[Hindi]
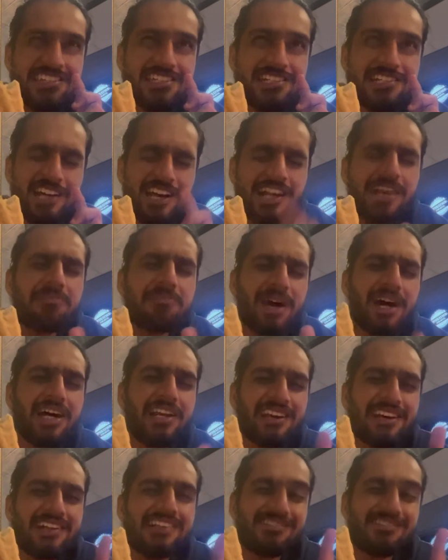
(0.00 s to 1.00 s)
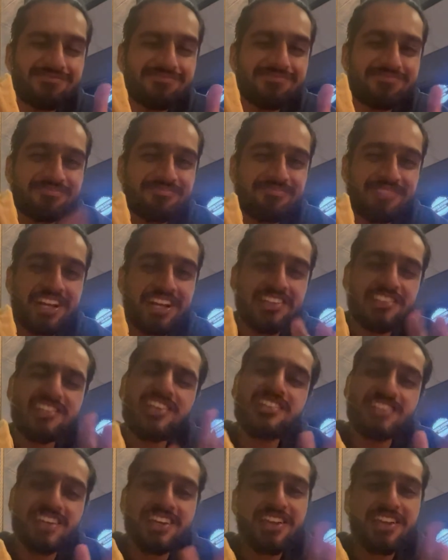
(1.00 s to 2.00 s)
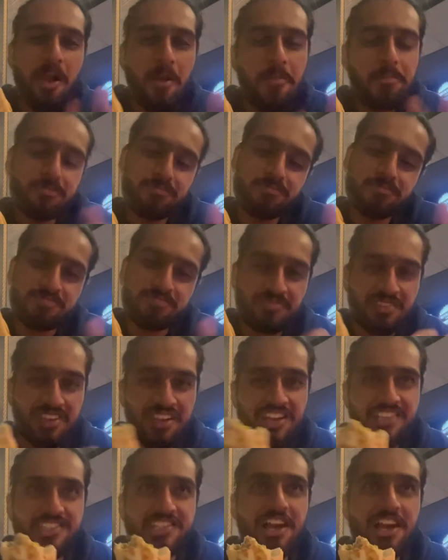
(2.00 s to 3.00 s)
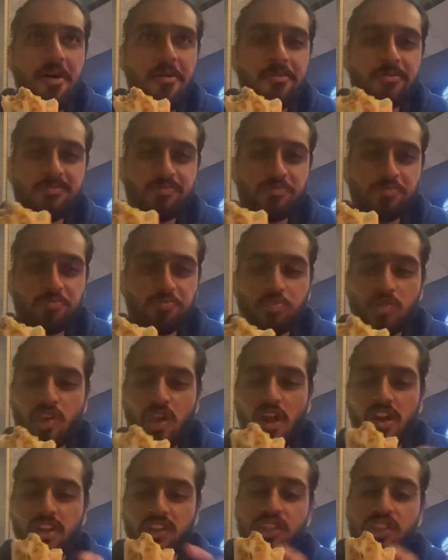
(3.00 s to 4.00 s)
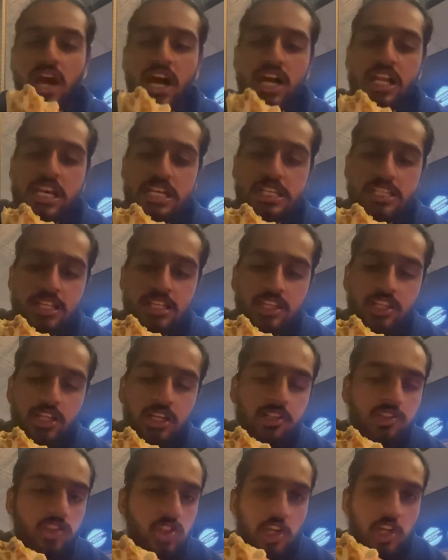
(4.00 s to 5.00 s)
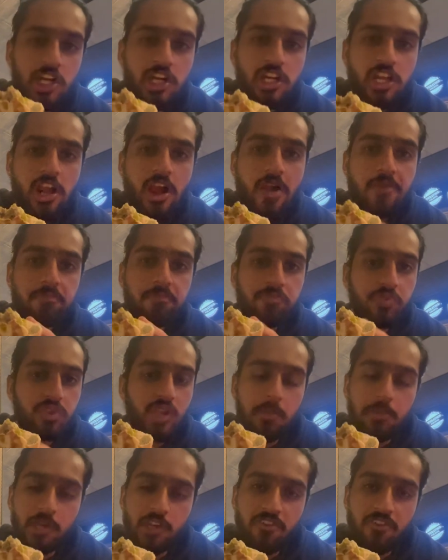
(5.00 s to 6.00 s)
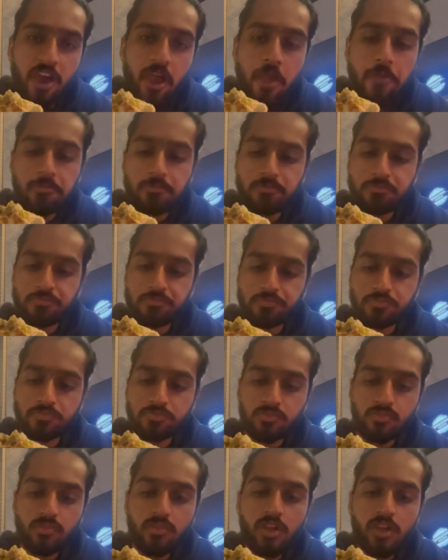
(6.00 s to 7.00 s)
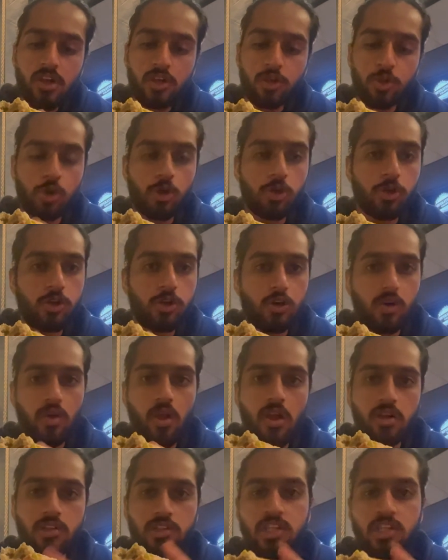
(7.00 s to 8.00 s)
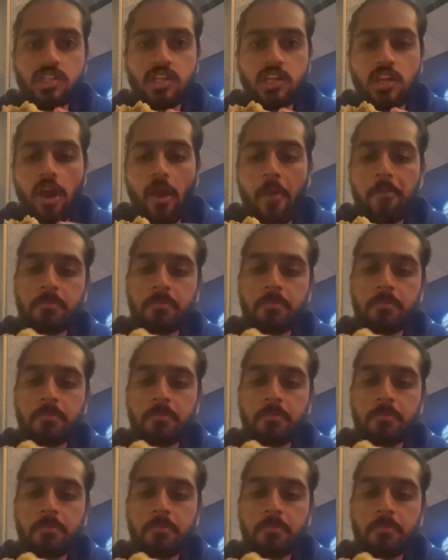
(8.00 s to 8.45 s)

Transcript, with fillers: नहीं आ रहा बाहर आ रहा अच्छा सही है अच्छा दाल है इसके अंदर चिकन नहीं है ना बीफ है तो ये सही है